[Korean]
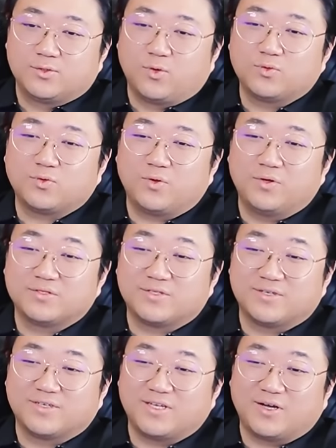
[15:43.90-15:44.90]
송도
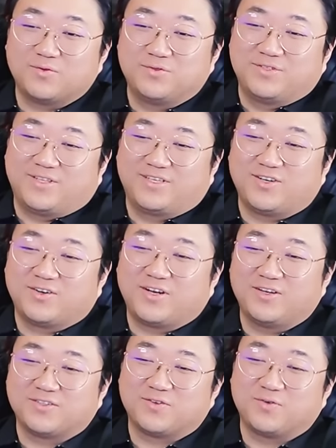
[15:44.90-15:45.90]
형들은 그냥 웃는데
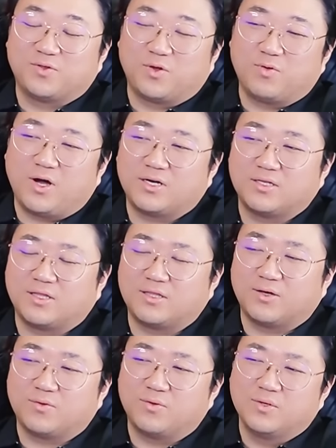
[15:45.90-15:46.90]
청라 형들 너무 화를
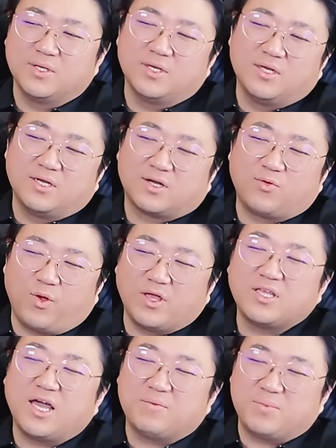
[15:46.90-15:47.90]
낸다고. 그
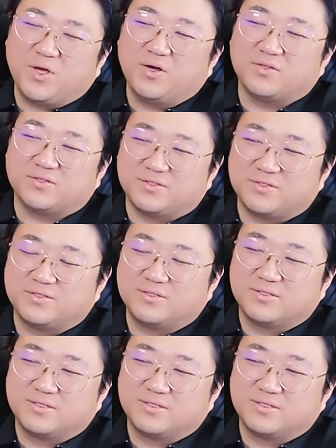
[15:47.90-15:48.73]
왜냐하면